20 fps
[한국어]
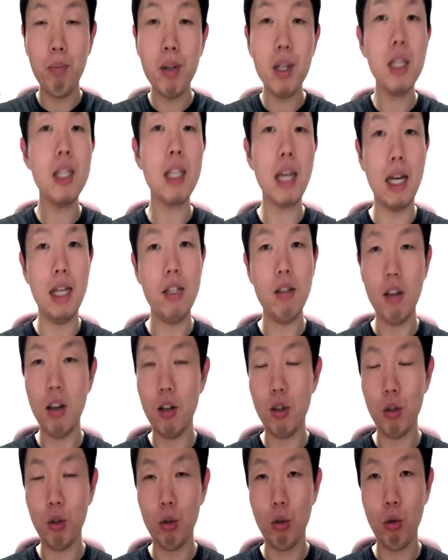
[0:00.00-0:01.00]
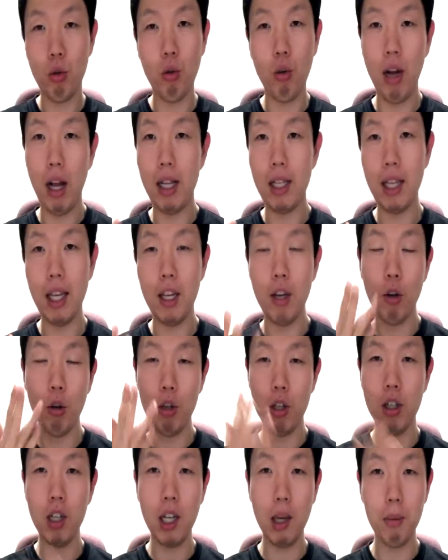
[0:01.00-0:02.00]
프리 사이즈 정도로 할 때
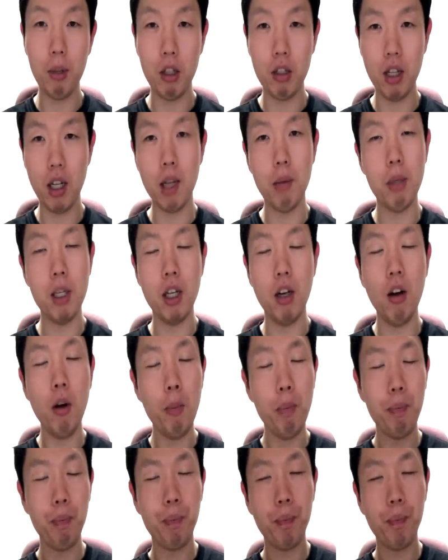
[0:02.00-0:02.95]
영어로 이렇게 하면 어떻게 하면요?